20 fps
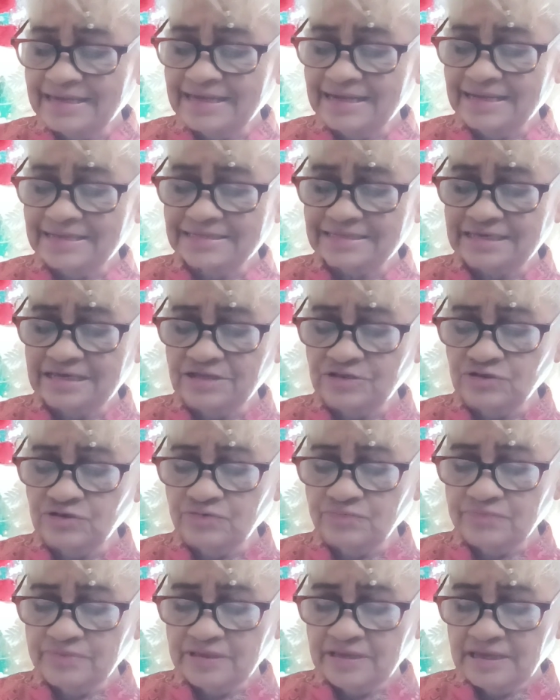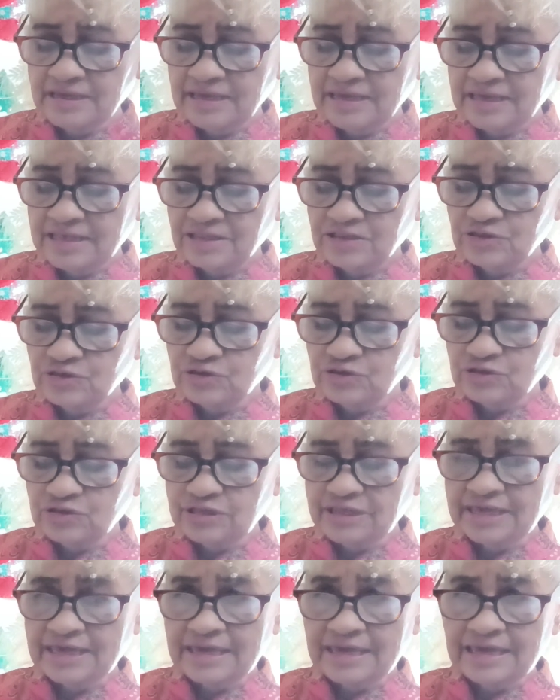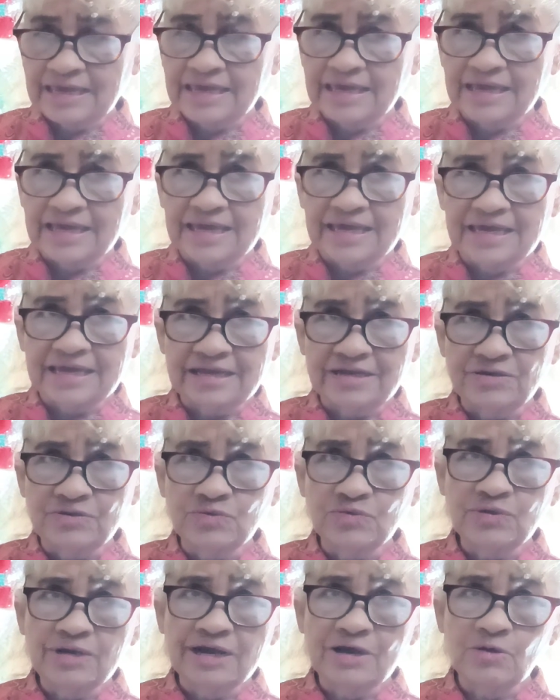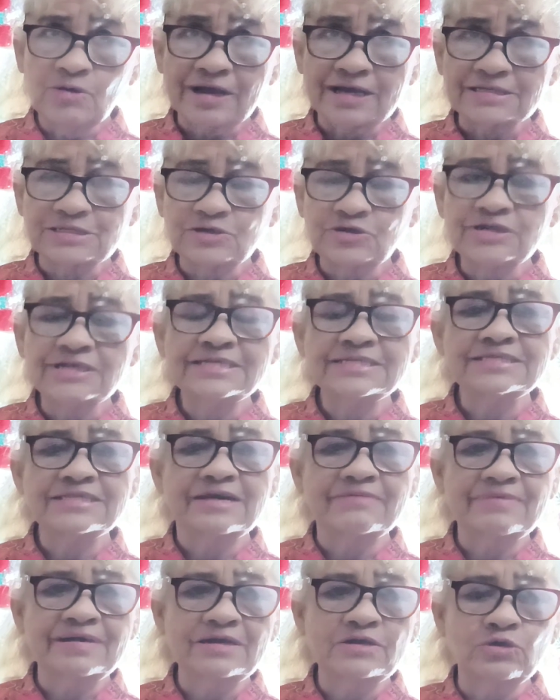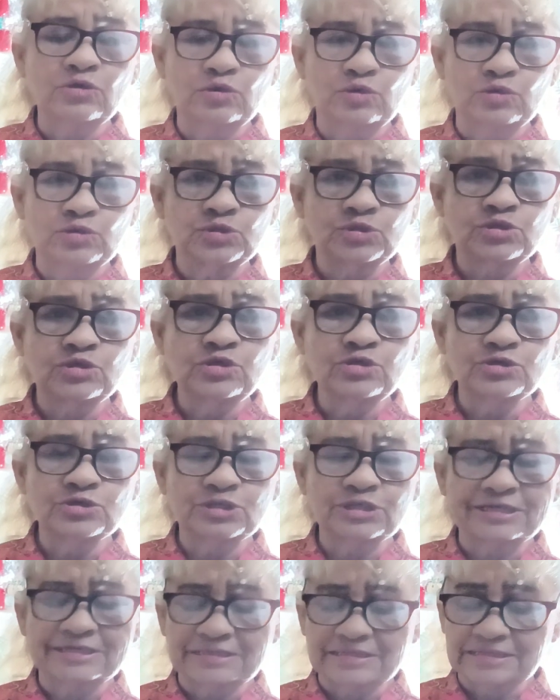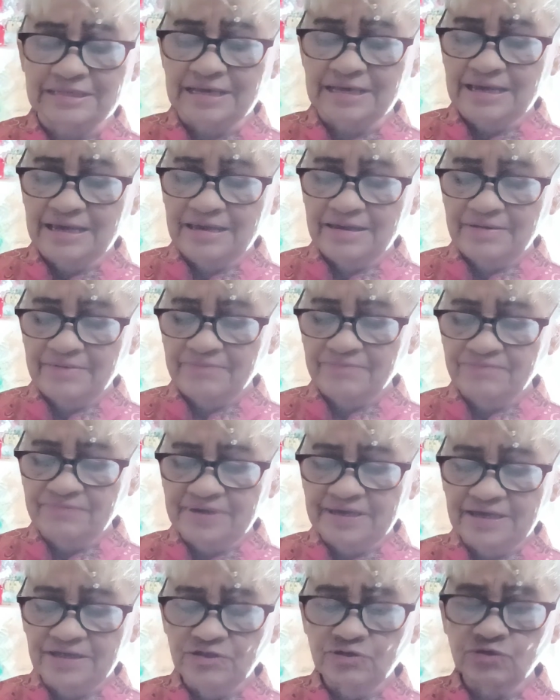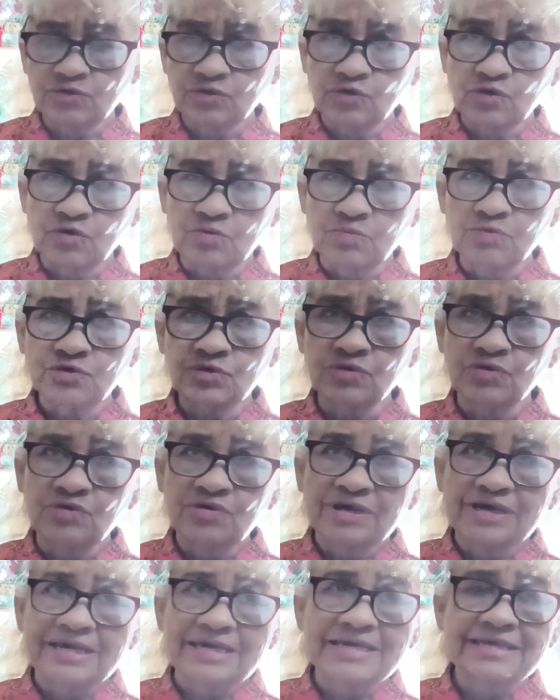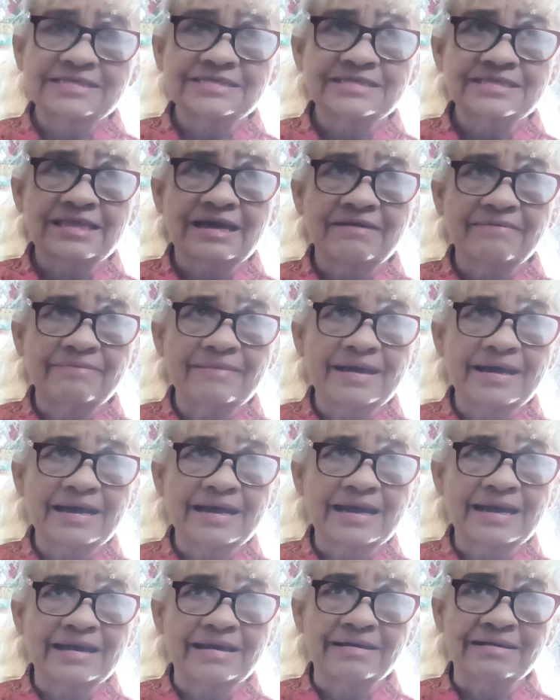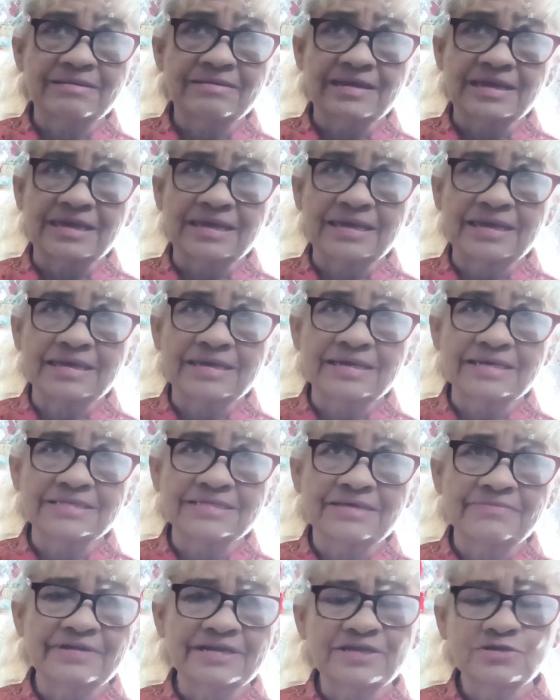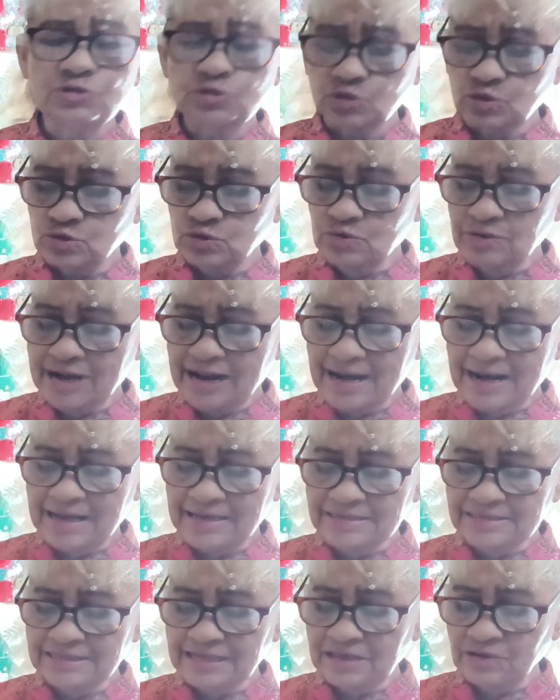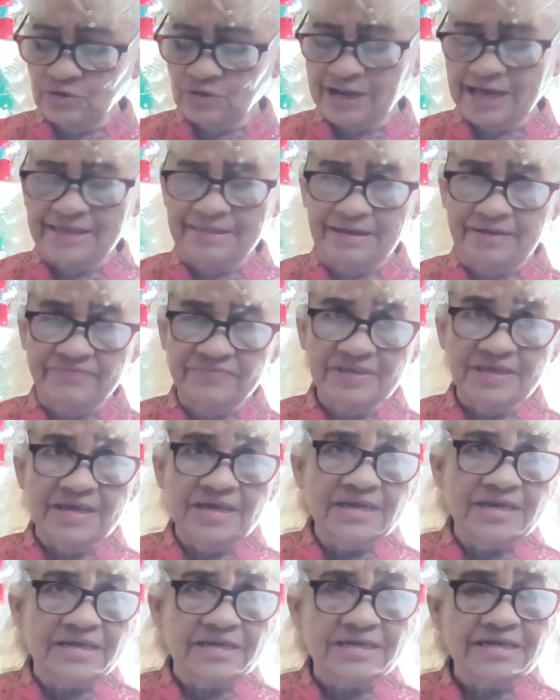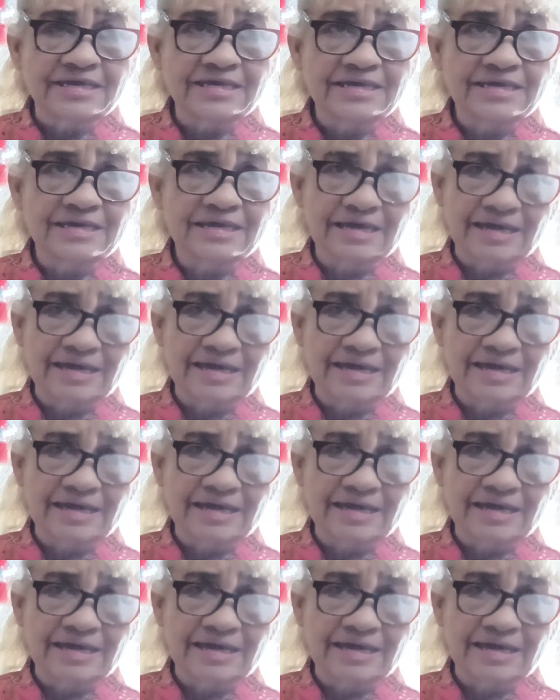haciendo. Eh, en una ocasión estaban los dioses viendo cómo estaba, eh, estaban ellos con una lanza dorada y